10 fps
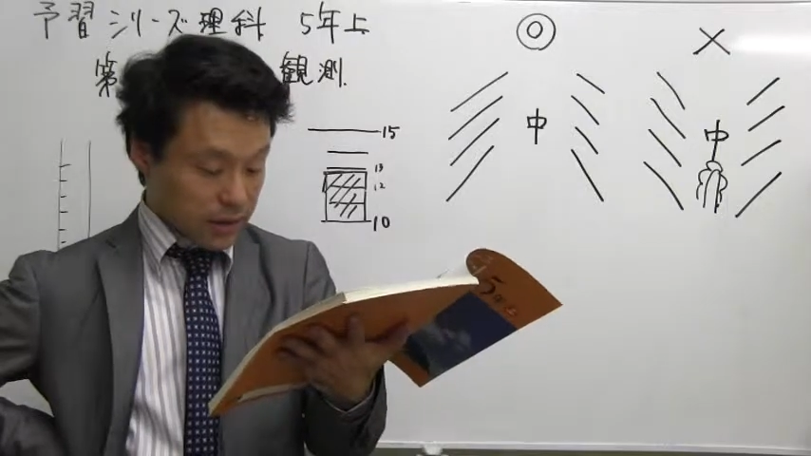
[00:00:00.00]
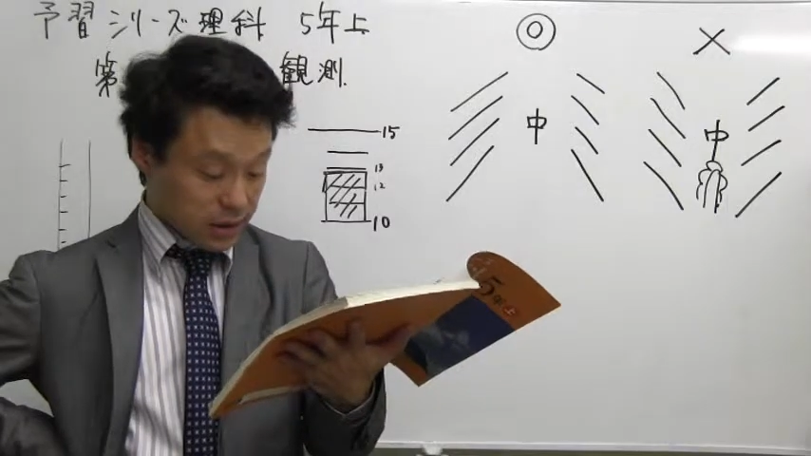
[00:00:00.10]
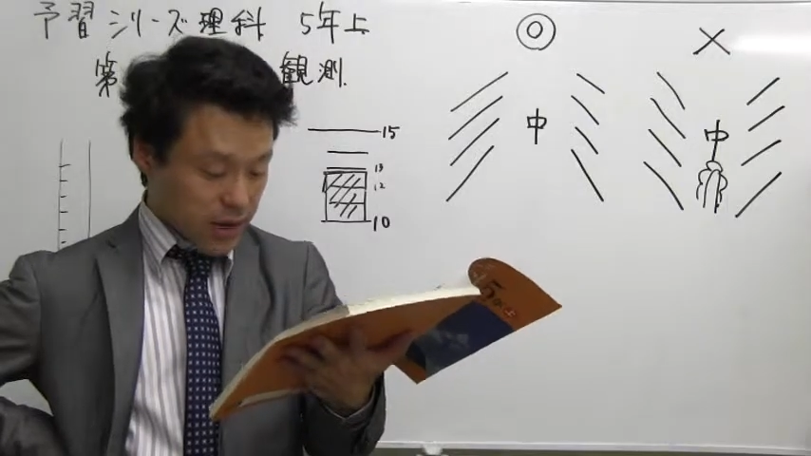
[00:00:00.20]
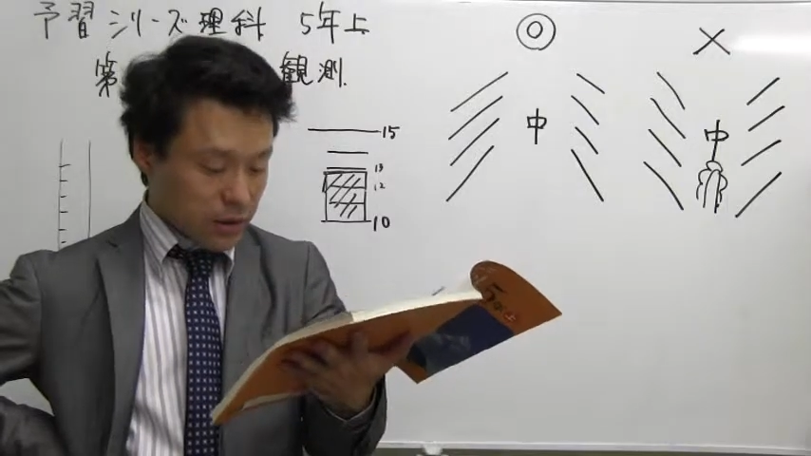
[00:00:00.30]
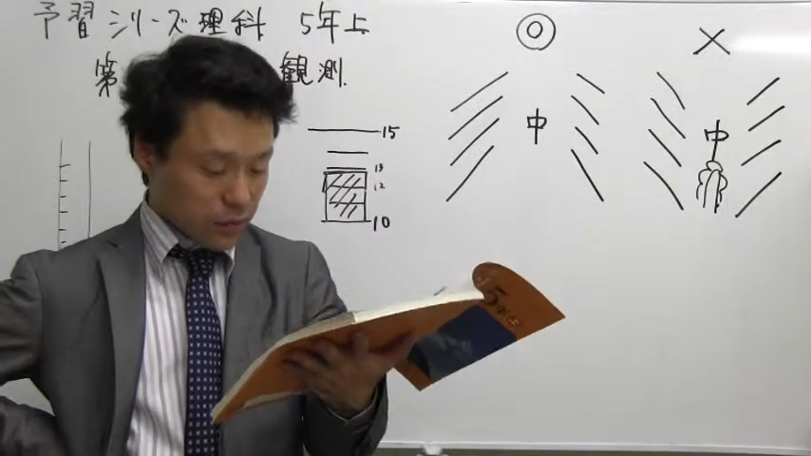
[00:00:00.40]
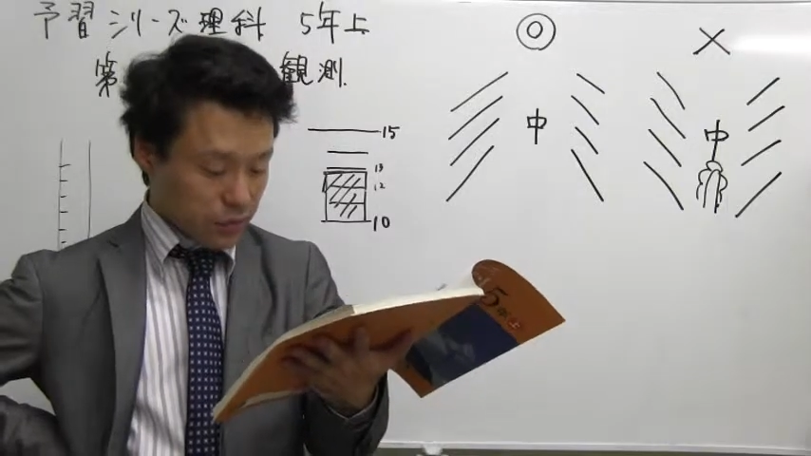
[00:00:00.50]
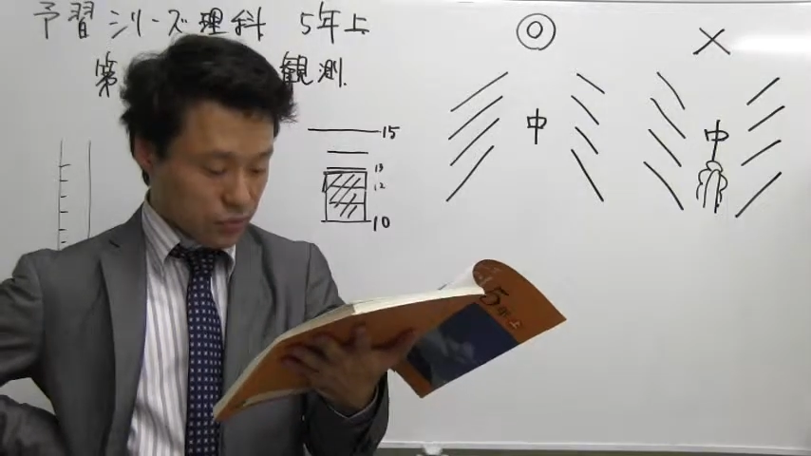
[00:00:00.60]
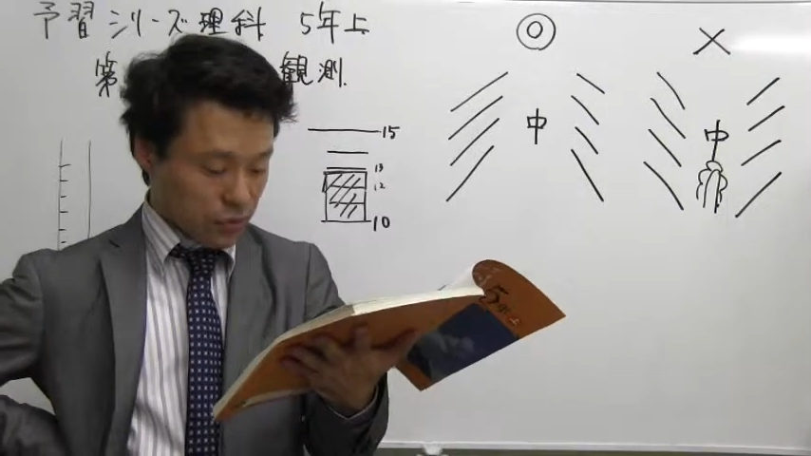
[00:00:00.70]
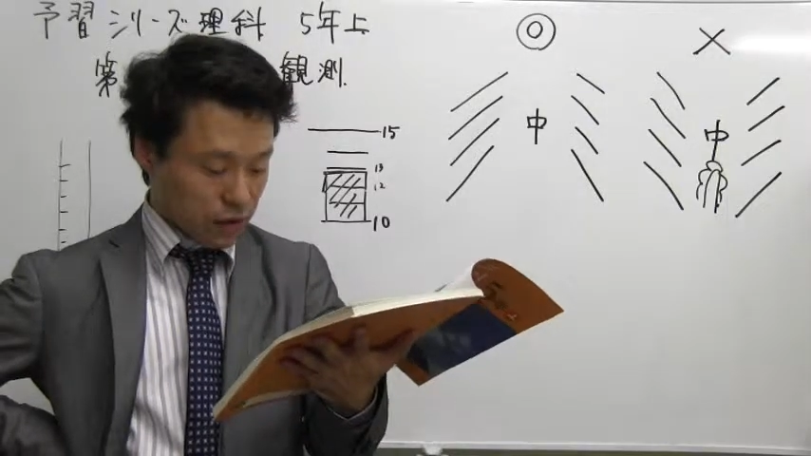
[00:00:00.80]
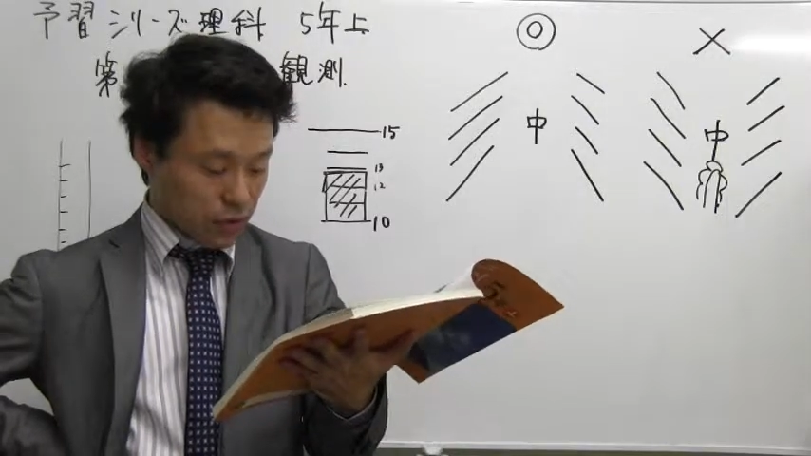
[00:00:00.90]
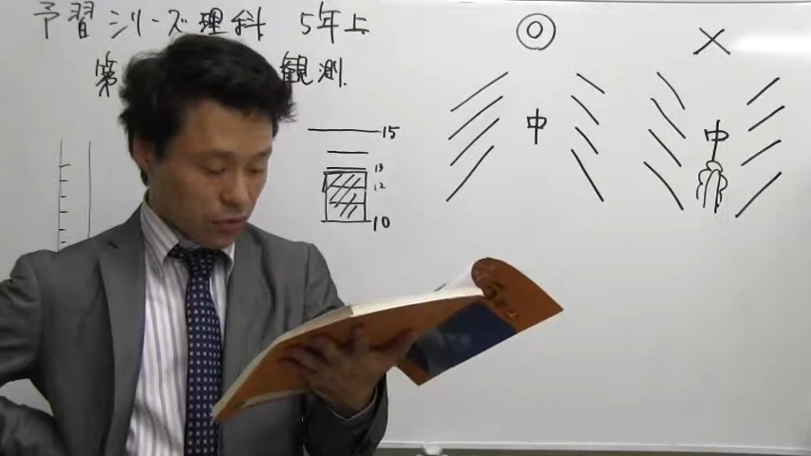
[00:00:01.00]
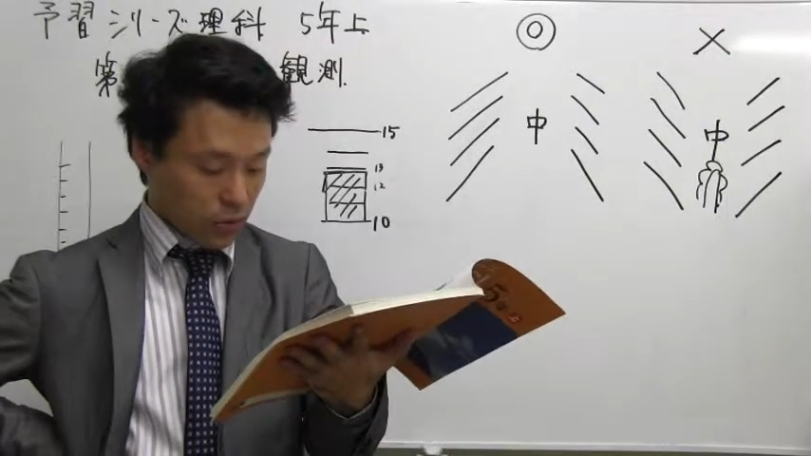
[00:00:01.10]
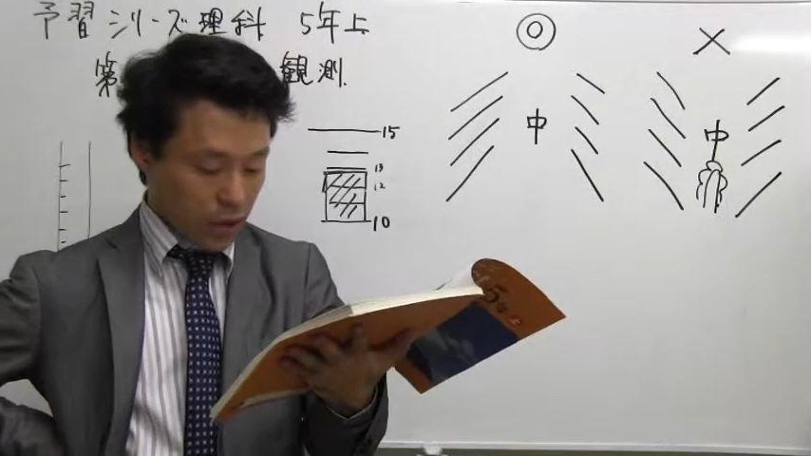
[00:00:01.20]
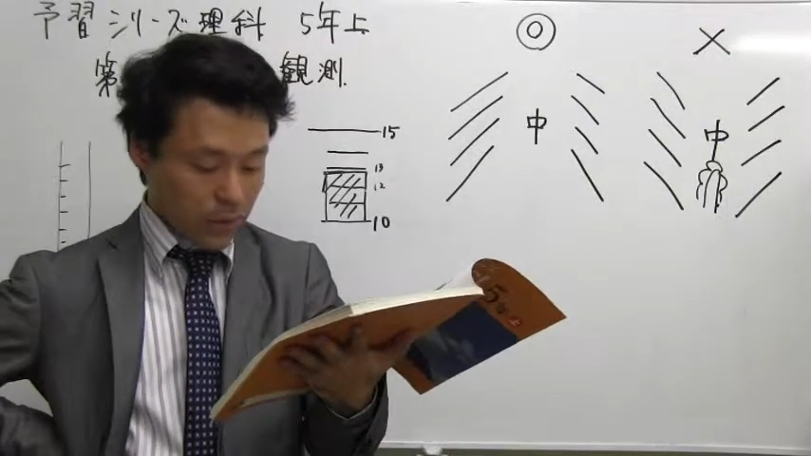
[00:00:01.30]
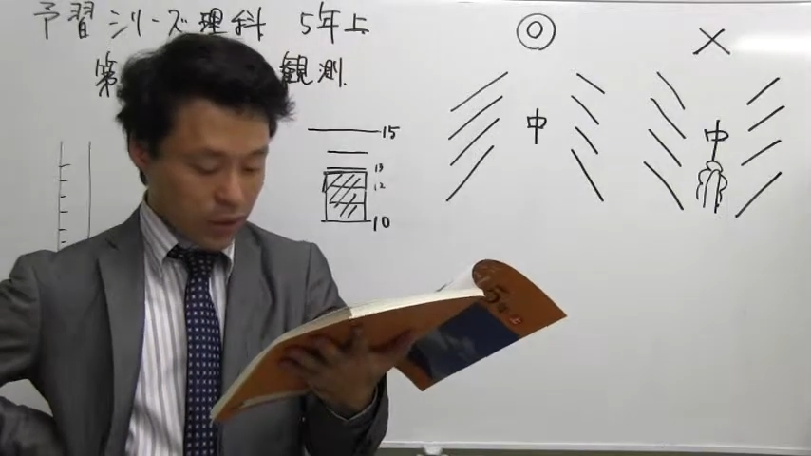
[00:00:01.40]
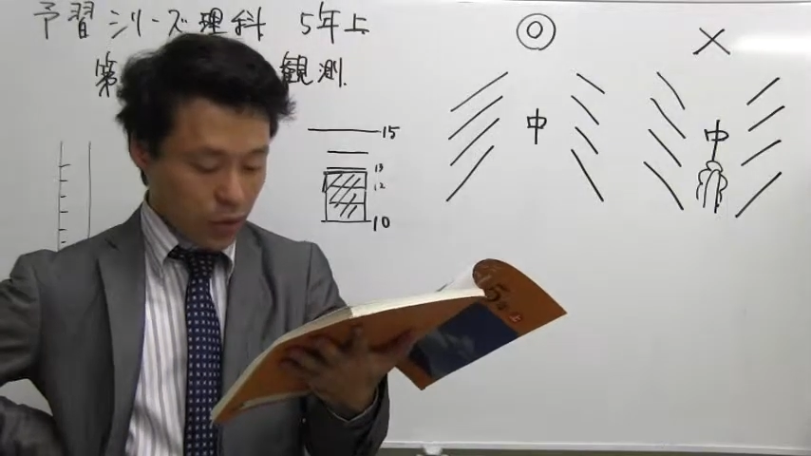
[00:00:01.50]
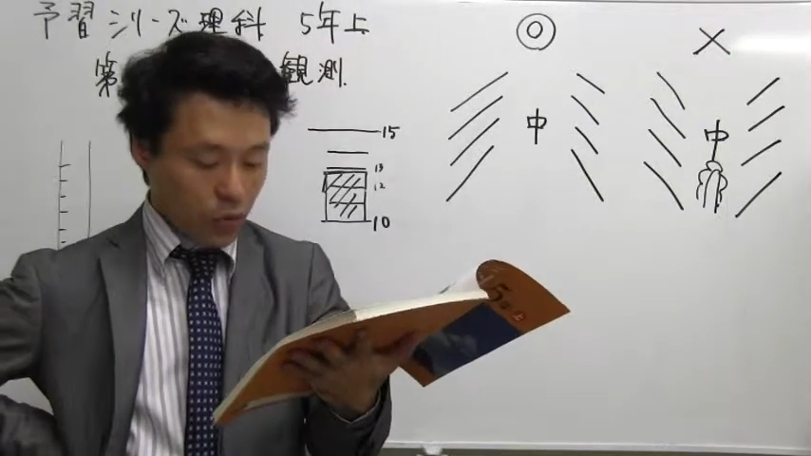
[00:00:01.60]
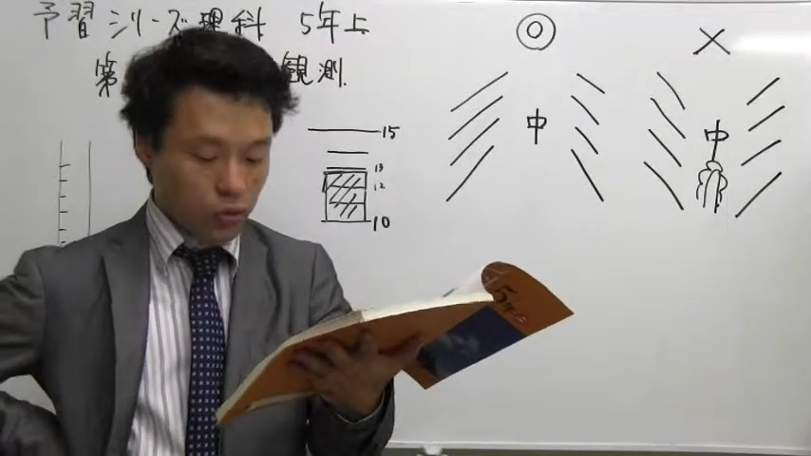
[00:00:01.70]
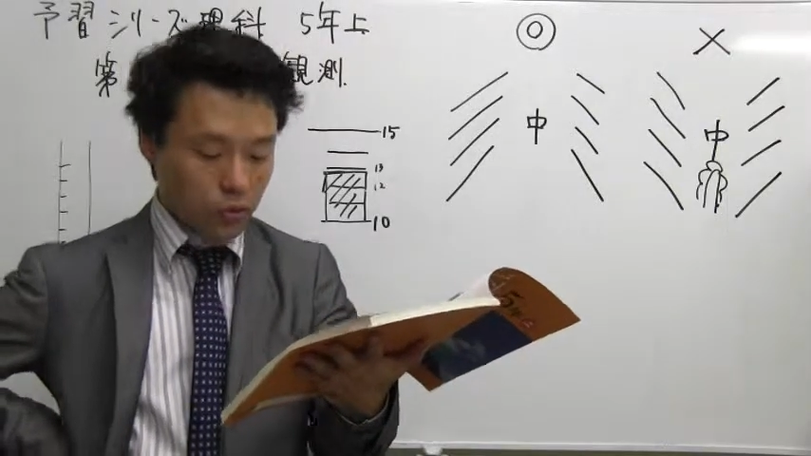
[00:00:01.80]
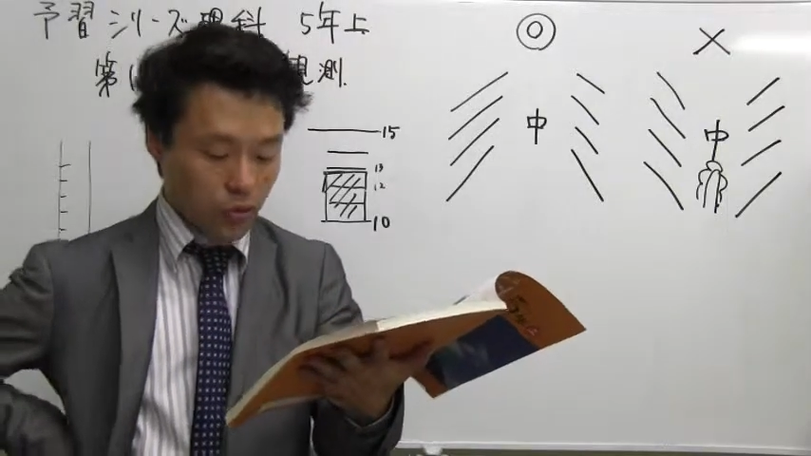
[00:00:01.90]
近い部分とかだと、やっぱりね、
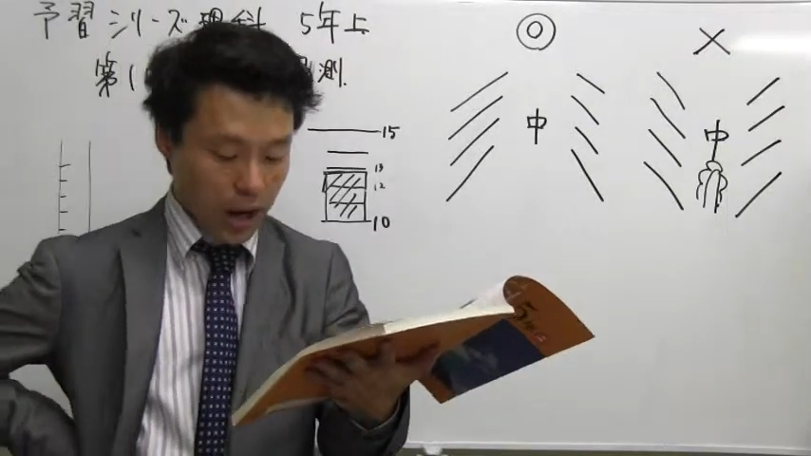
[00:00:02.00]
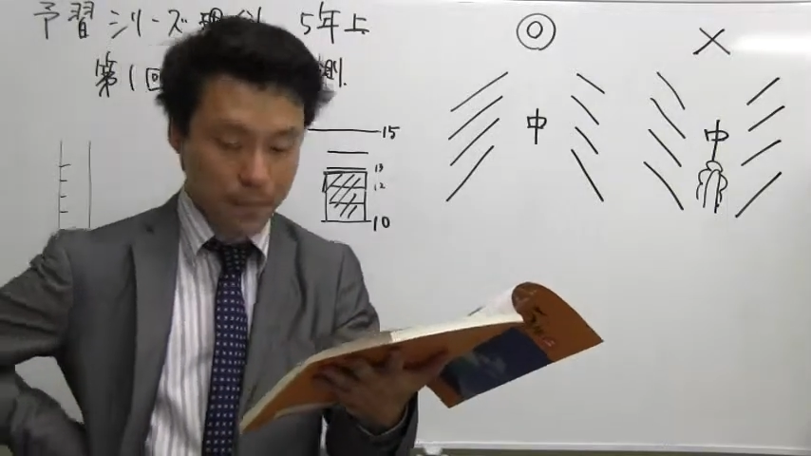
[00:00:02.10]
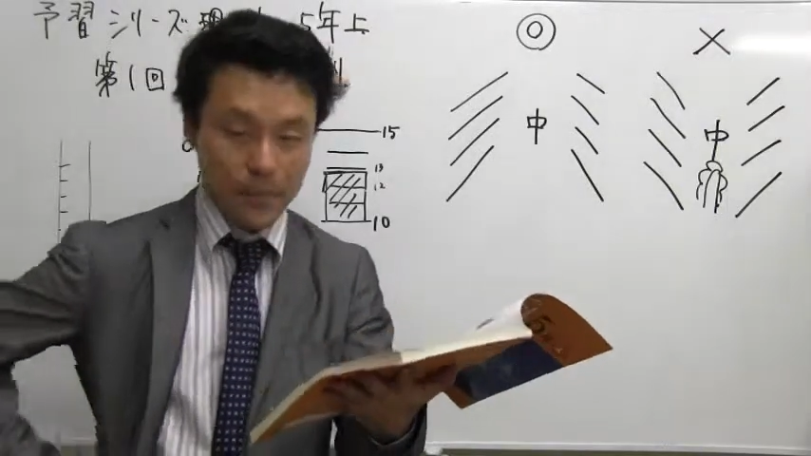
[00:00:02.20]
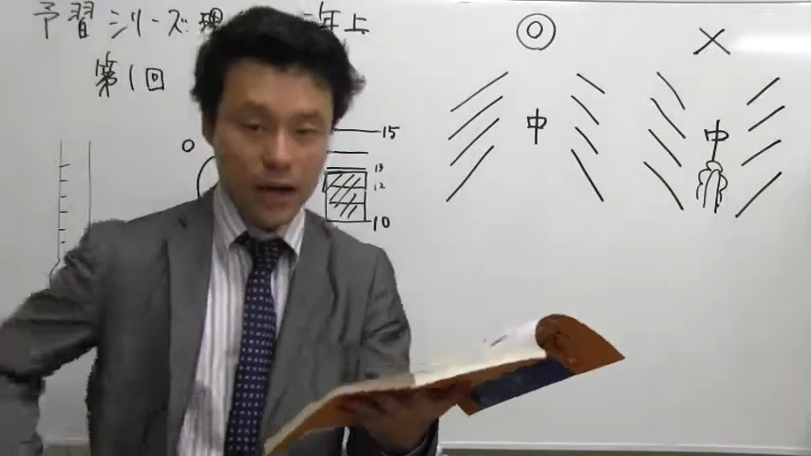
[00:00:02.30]
温度が、